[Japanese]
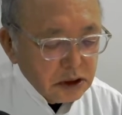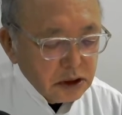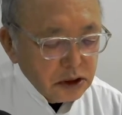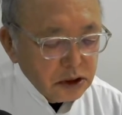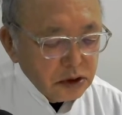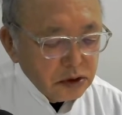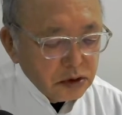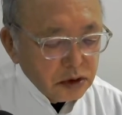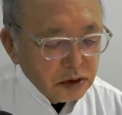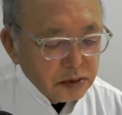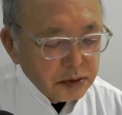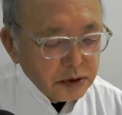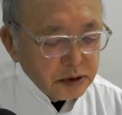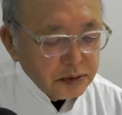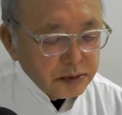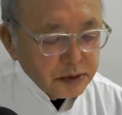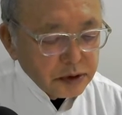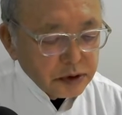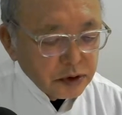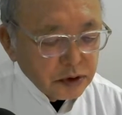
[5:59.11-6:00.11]
インドや
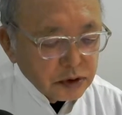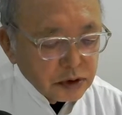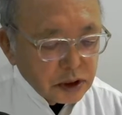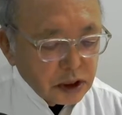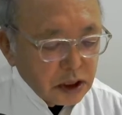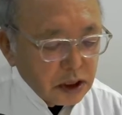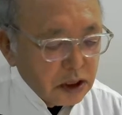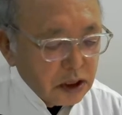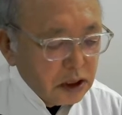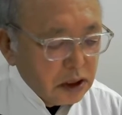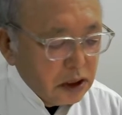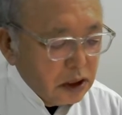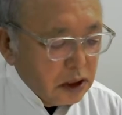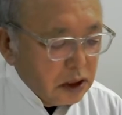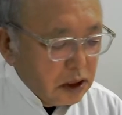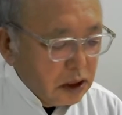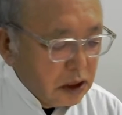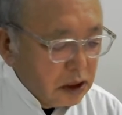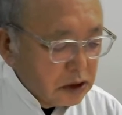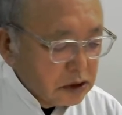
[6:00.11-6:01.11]
フィリピンのような
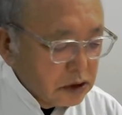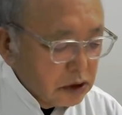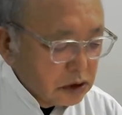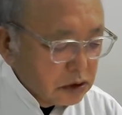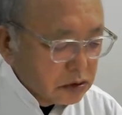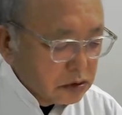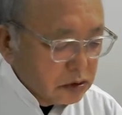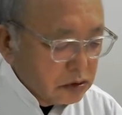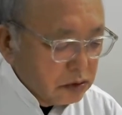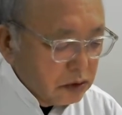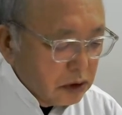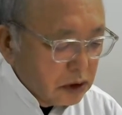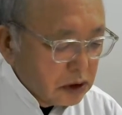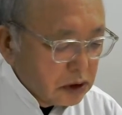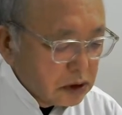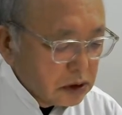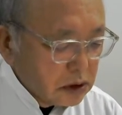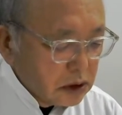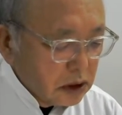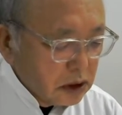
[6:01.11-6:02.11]
アジアの国は
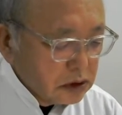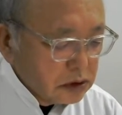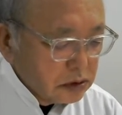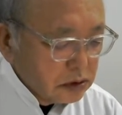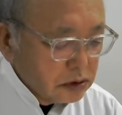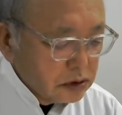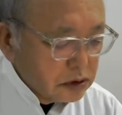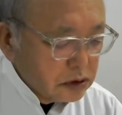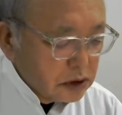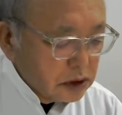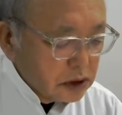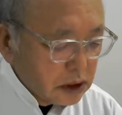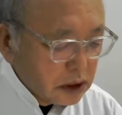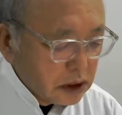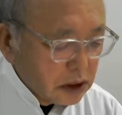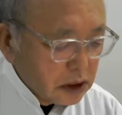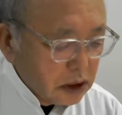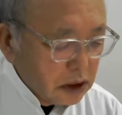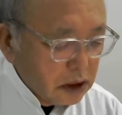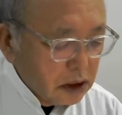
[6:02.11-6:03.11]
対象にしてい
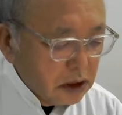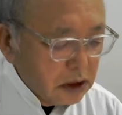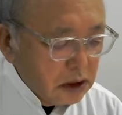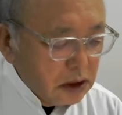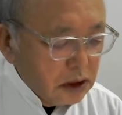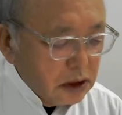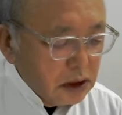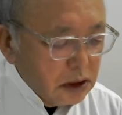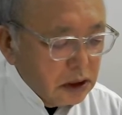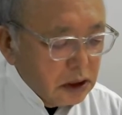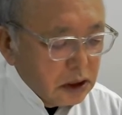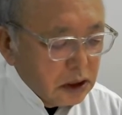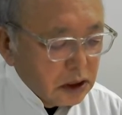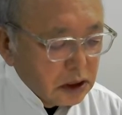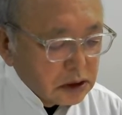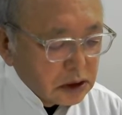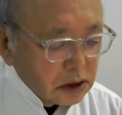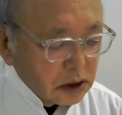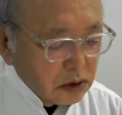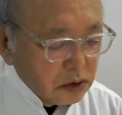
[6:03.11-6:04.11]
が、
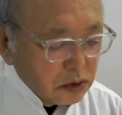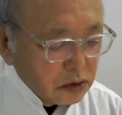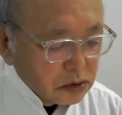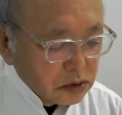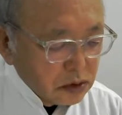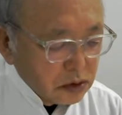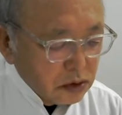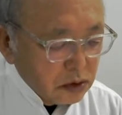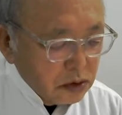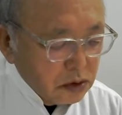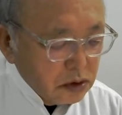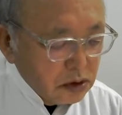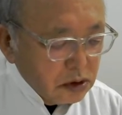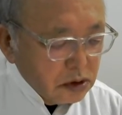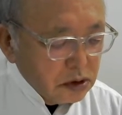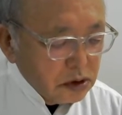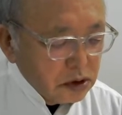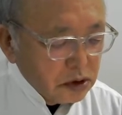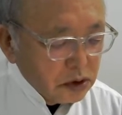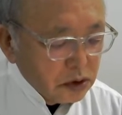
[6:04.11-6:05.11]
新たな多くの
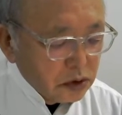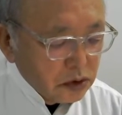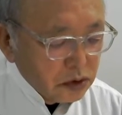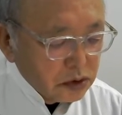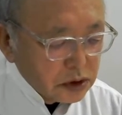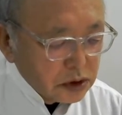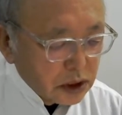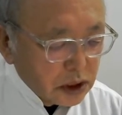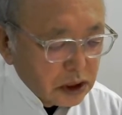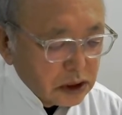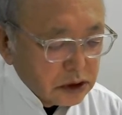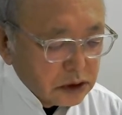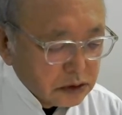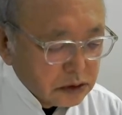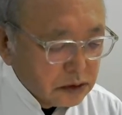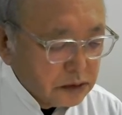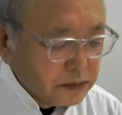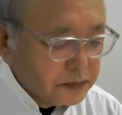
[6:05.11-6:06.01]
貧困者がいる。